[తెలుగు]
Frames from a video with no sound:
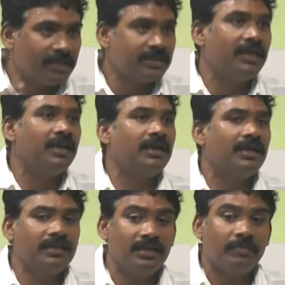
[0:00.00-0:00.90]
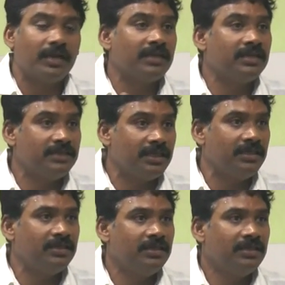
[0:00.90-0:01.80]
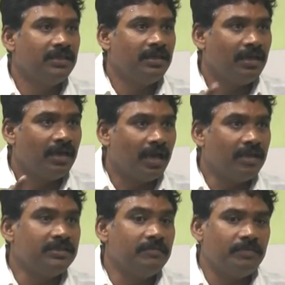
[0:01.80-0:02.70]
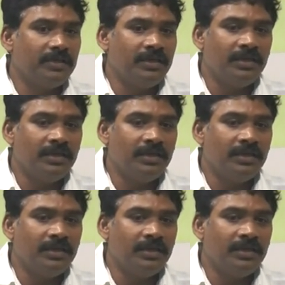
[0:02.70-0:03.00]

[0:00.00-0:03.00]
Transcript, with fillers: మస్తానే గారికి దీపారాధన చెయ్యి అని చెప్పి